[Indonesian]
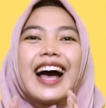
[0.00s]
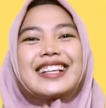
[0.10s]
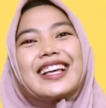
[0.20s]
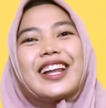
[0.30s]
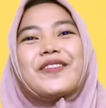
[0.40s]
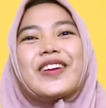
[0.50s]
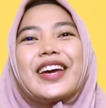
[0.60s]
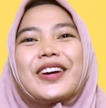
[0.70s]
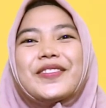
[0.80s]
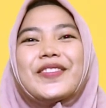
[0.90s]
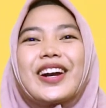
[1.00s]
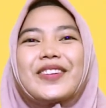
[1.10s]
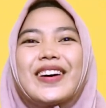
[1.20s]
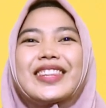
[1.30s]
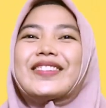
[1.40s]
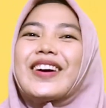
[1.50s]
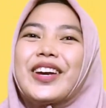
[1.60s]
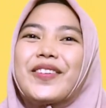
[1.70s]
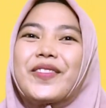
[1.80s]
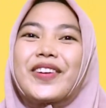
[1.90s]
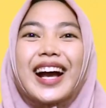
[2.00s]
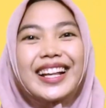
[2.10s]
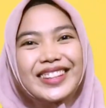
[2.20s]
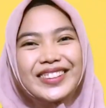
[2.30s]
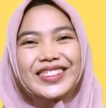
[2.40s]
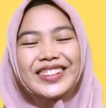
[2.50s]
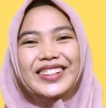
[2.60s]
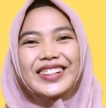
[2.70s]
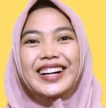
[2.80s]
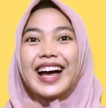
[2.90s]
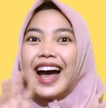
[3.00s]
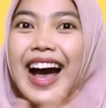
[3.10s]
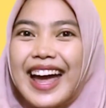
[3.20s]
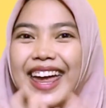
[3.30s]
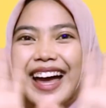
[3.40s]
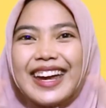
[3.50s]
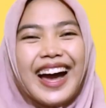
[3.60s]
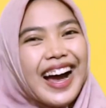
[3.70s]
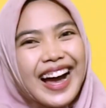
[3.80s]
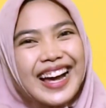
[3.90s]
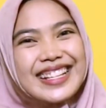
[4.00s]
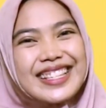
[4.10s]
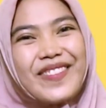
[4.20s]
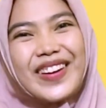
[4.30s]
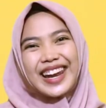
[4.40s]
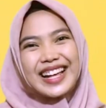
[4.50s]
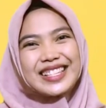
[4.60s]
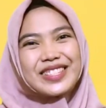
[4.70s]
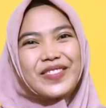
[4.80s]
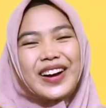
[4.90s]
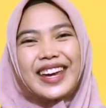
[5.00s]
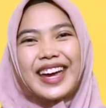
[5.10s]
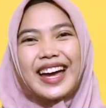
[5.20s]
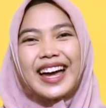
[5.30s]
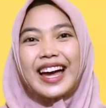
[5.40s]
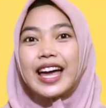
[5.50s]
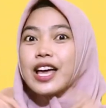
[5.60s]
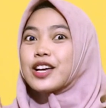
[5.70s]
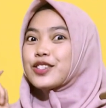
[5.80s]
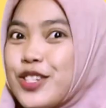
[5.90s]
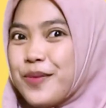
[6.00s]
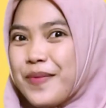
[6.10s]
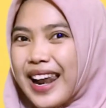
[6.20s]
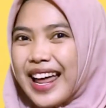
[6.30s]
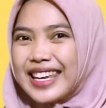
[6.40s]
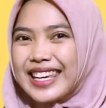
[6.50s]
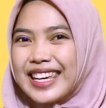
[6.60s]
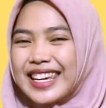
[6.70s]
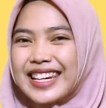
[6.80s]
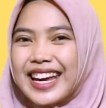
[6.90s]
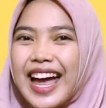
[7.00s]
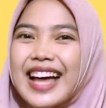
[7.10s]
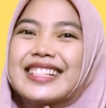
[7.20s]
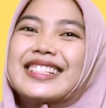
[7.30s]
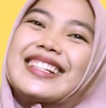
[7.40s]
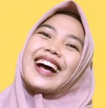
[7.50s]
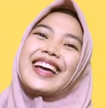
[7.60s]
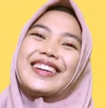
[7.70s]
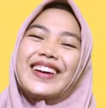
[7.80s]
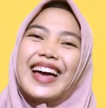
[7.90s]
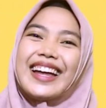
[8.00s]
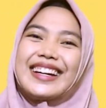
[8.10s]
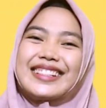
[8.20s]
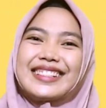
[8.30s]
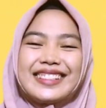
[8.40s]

Assalamualaikum warahmatullahi wabarakatuh Hai hai hai sampai kena semuanya Jumpa lagi dengan Kak Yulan